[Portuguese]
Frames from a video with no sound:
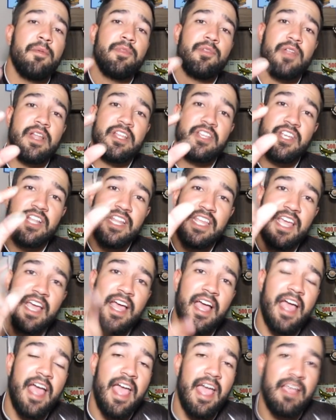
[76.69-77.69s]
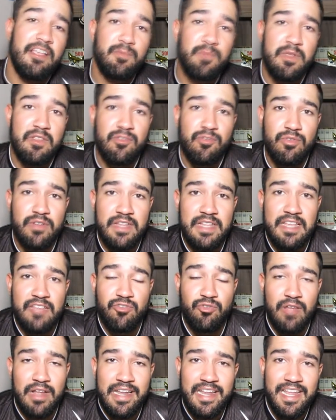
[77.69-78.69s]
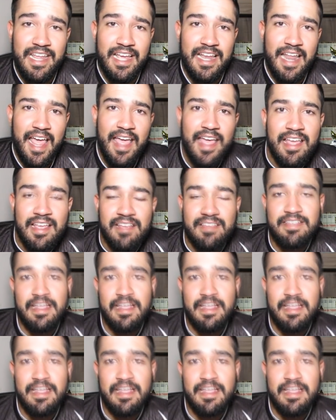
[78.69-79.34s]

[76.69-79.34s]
Bitola de linha é a espessura da sua linha, né?